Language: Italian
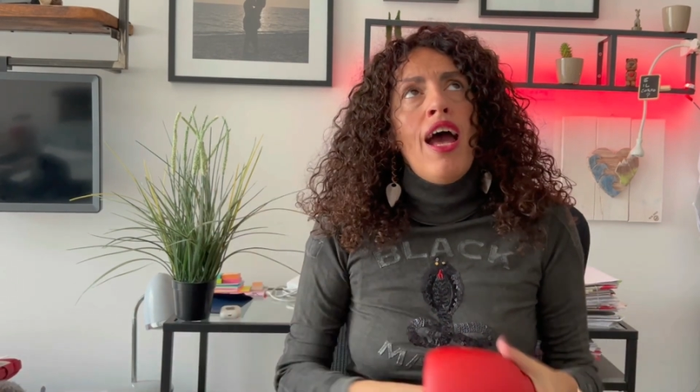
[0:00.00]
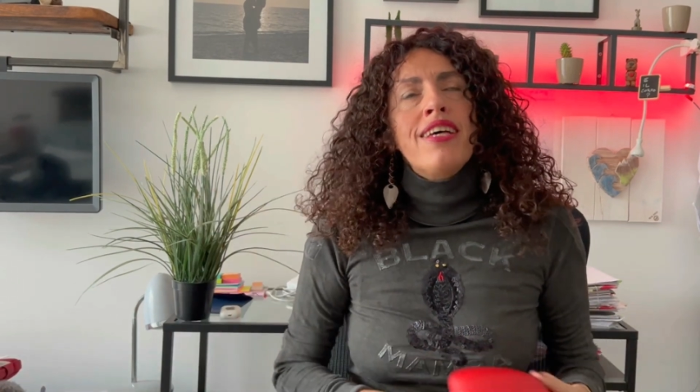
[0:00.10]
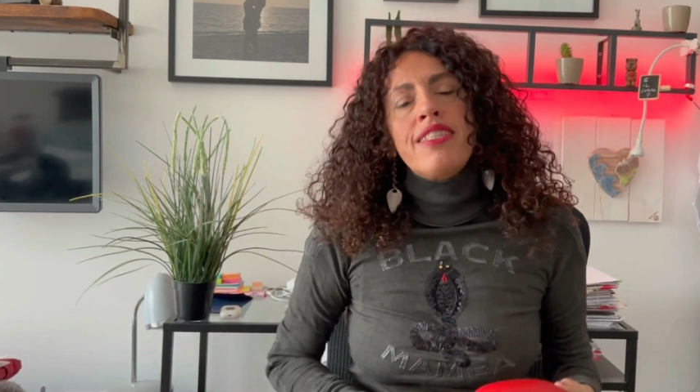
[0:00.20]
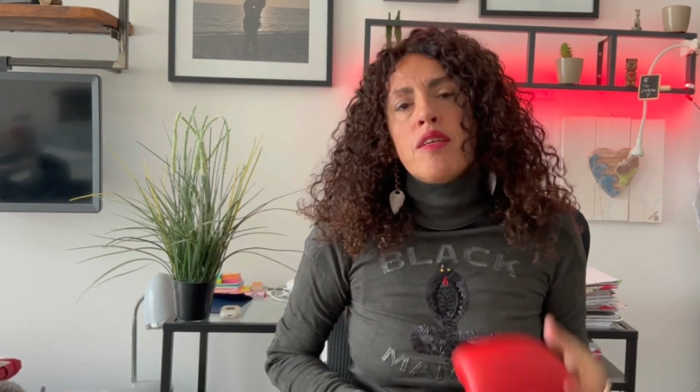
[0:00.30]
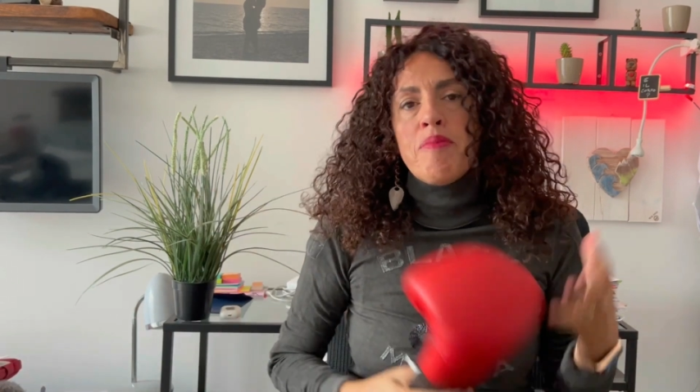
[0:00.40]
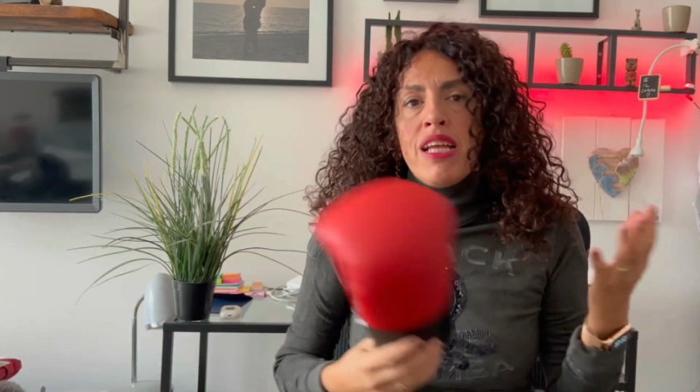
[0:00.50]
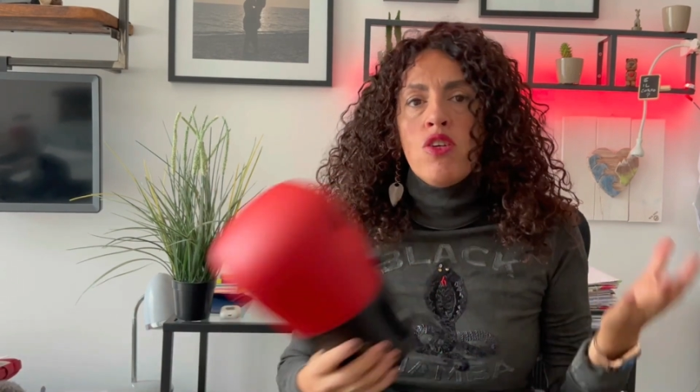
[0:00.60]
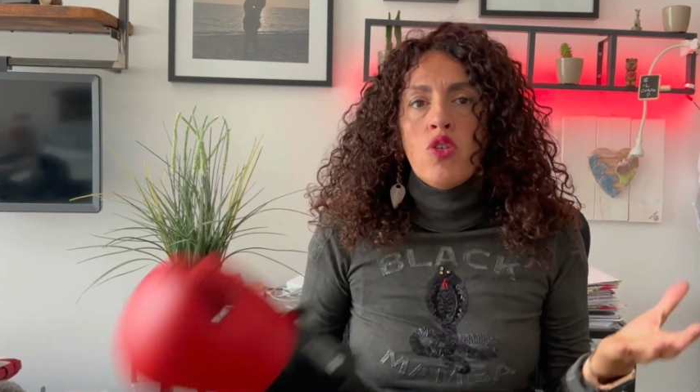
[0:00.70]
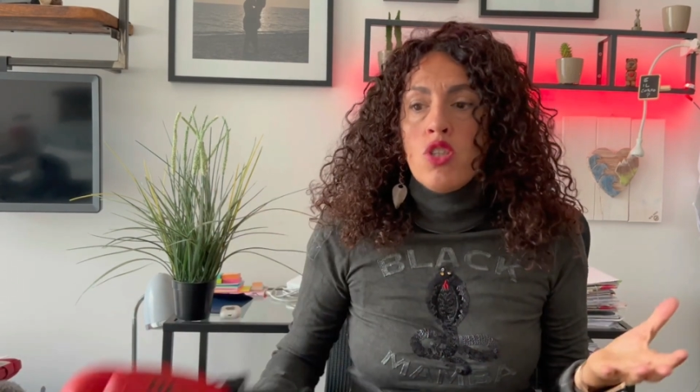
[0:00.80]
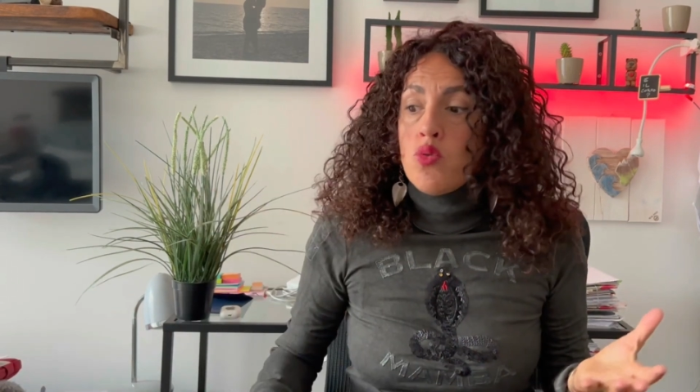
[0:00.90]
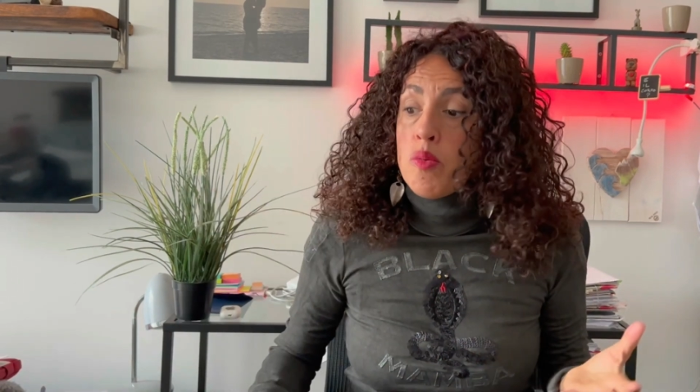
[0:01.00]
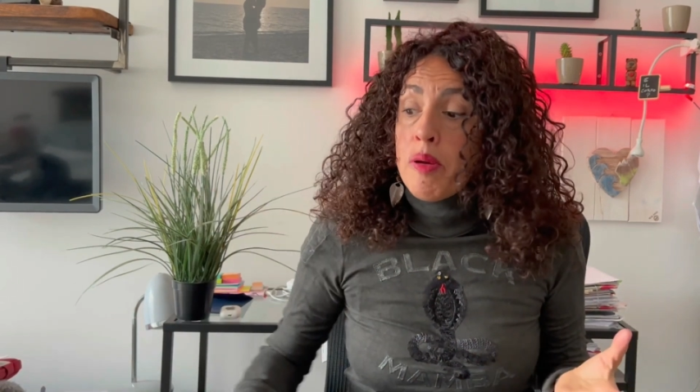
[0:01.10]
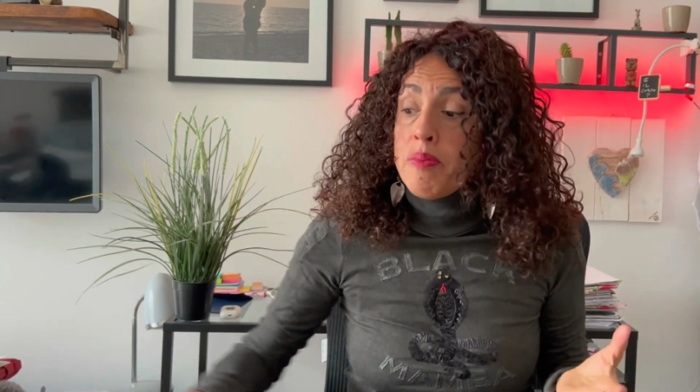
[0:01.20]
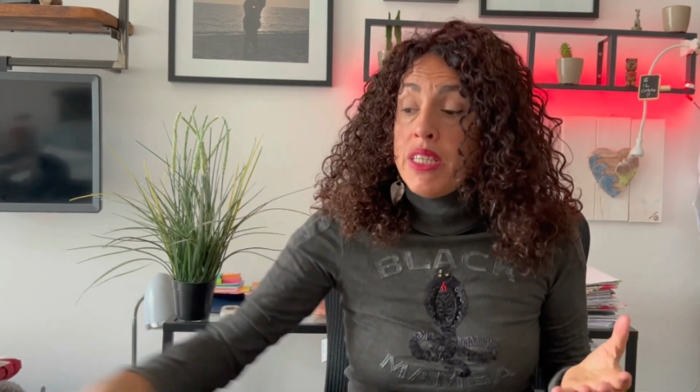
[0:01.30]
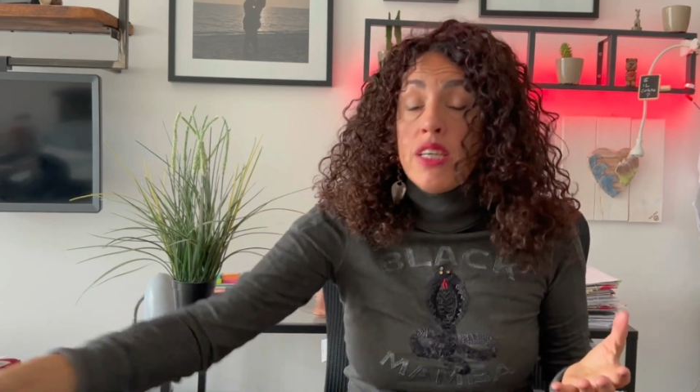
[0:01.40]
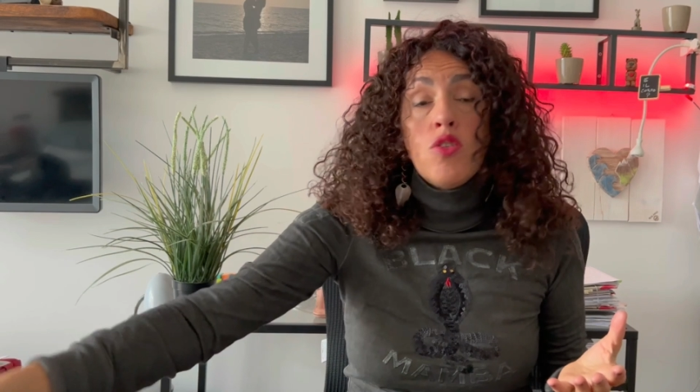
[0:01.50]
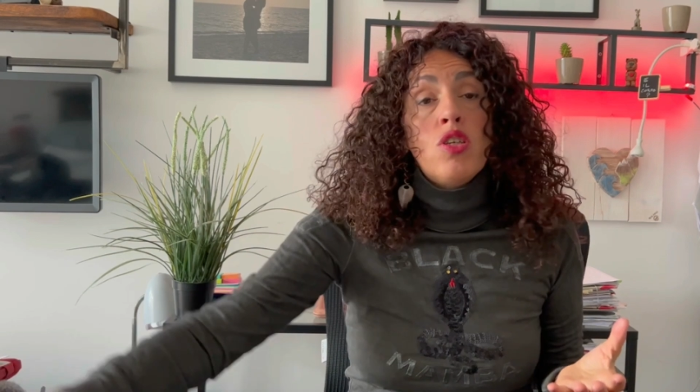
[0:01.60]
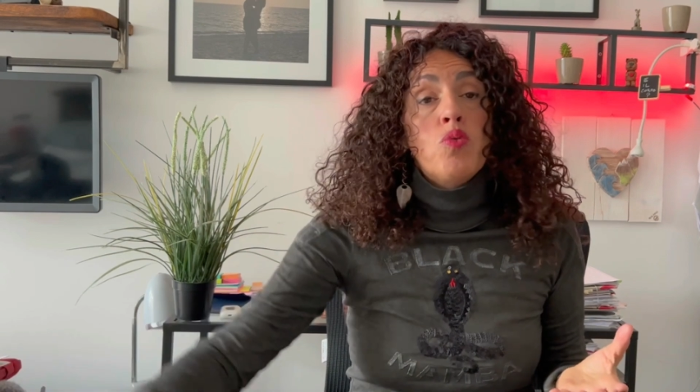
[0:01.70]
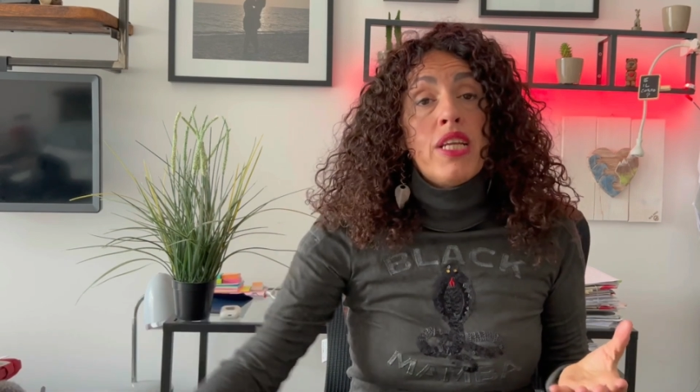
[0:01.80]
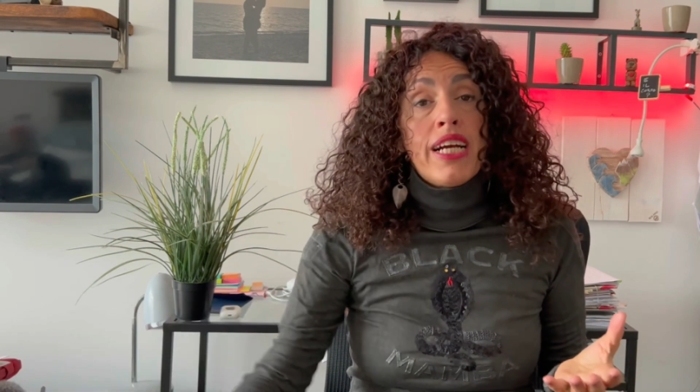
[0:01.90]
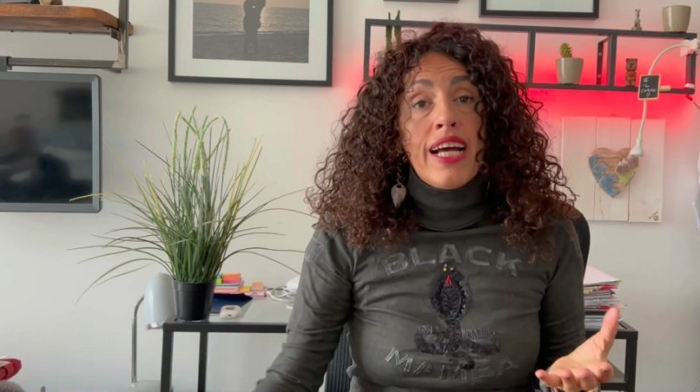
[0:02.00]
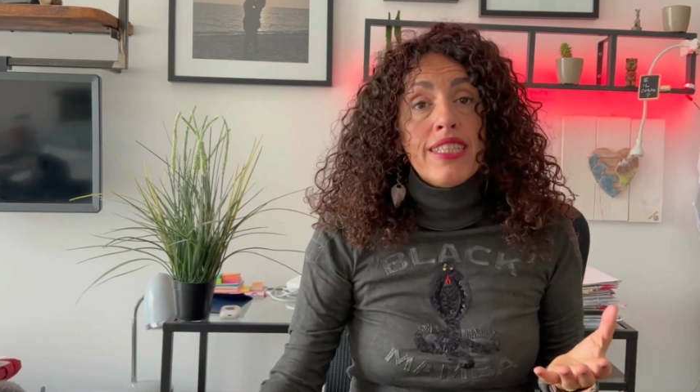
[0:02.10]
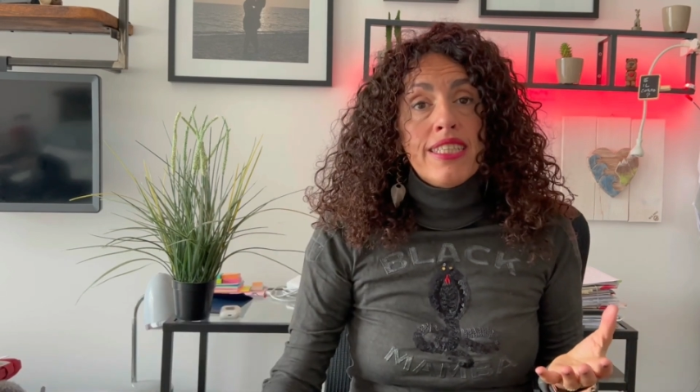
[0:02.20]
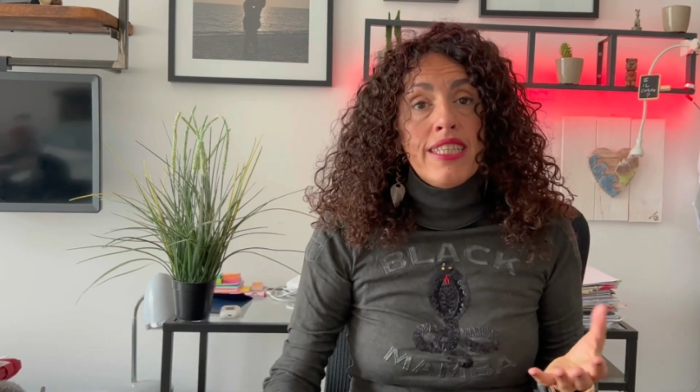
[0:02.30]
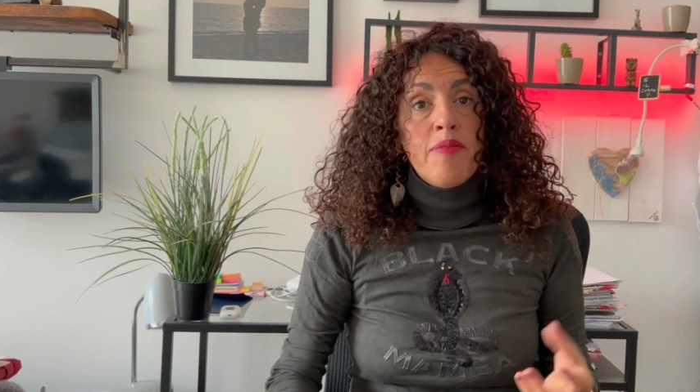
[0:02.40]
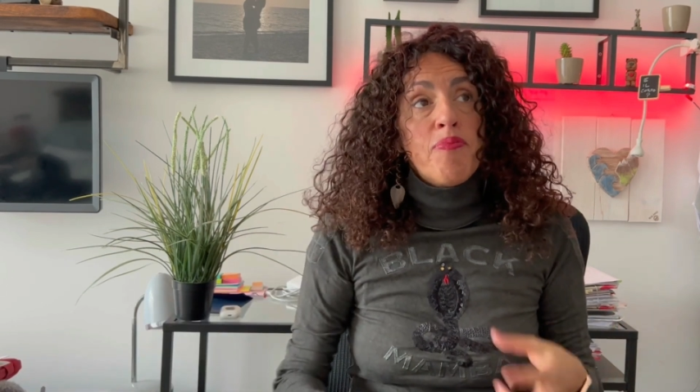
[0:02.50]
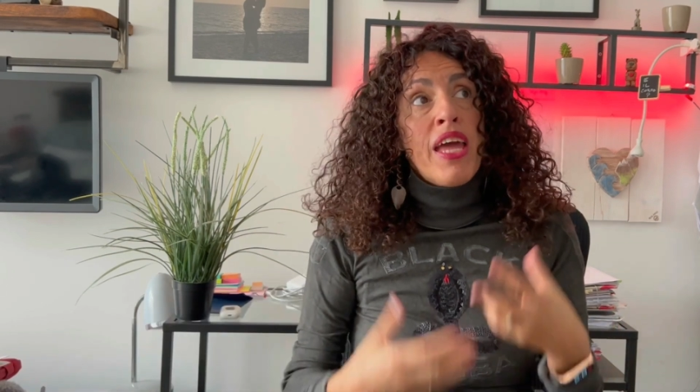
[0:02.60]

a star meglio con i tuoi bambini e con i tuoi ragazzi